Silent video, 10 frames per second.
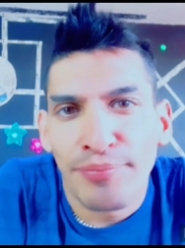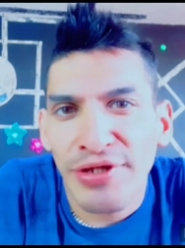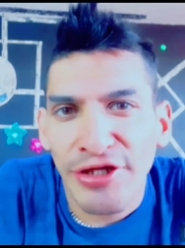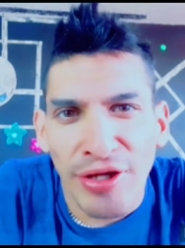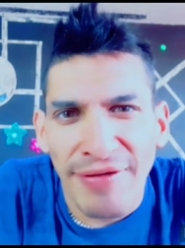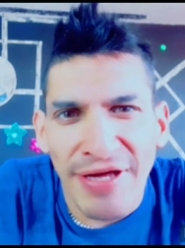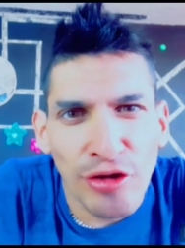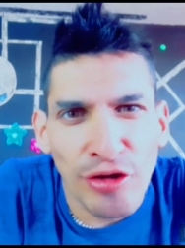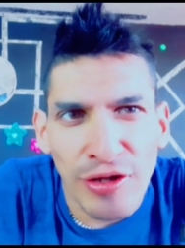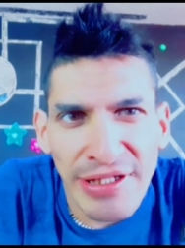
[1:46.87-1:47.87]
porque todavía
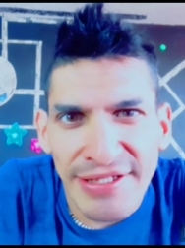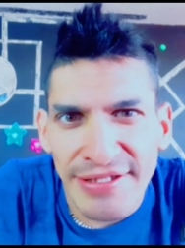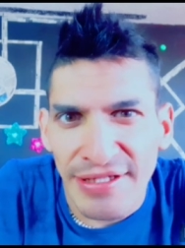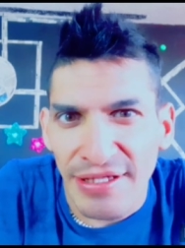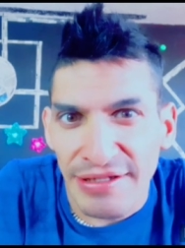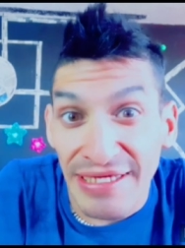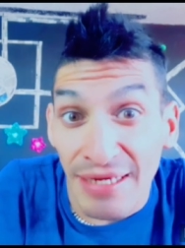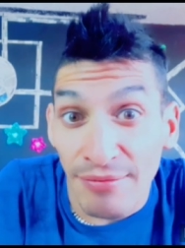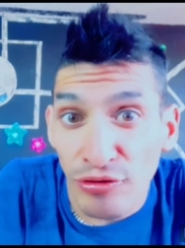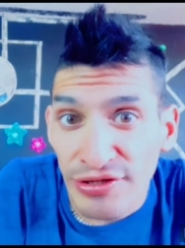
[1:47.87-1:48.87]
no es,
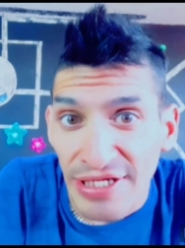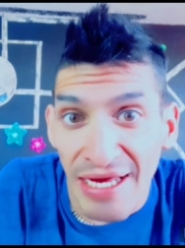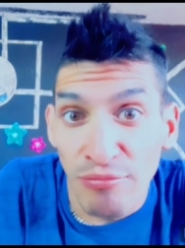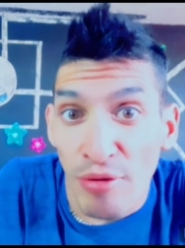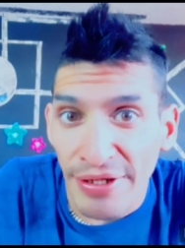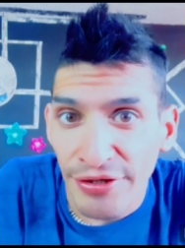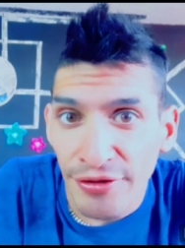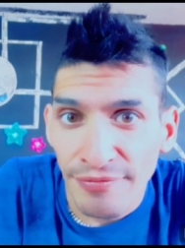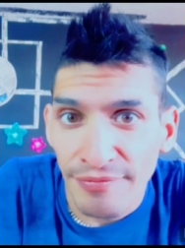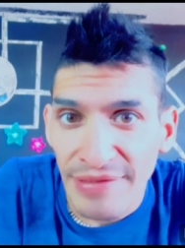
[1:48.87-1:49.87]
digamos, el momento